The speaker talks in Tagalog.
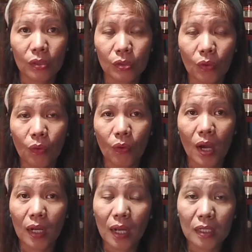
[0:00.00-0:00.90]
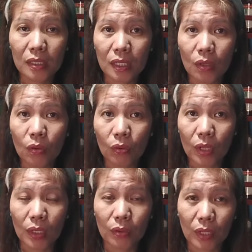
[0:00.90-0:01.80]
So, hanggang siguro
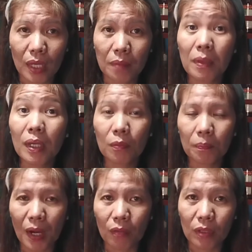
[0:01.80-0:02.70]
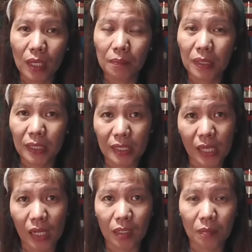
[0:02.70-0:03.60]
ngayon ay meron pa akong naibenta
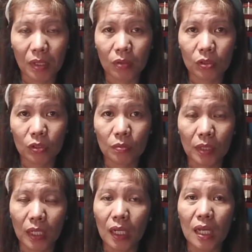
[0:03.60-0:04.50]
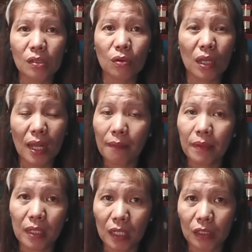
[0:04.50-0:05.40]
sa aking mga customer. Eh, kaso
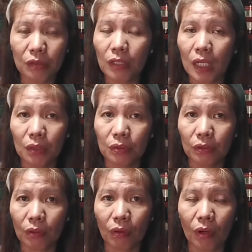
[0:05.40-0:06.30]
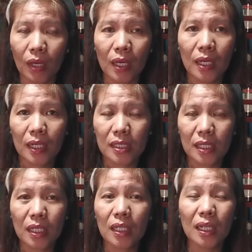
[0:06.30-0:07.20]
11 lang yung galon ko.
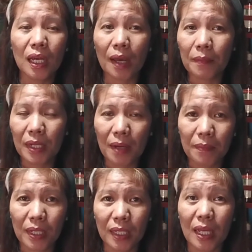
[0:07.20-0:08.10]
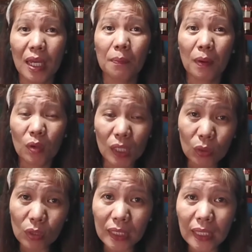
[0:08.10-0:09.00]
Kasi hindi na kami nabili dahil
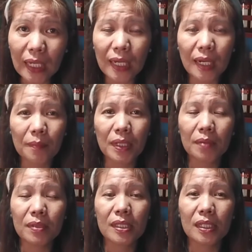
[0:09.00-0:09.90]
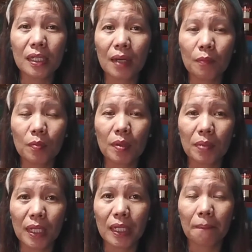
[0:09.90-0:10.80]
paulit-ulit na nga kami ni Mr. na
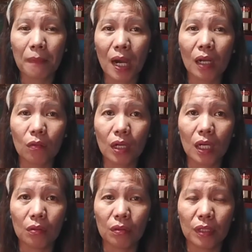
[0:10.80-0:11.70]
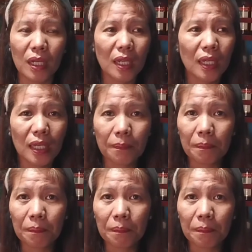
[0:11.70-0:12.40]
bumibili ng bagong galon. If eh,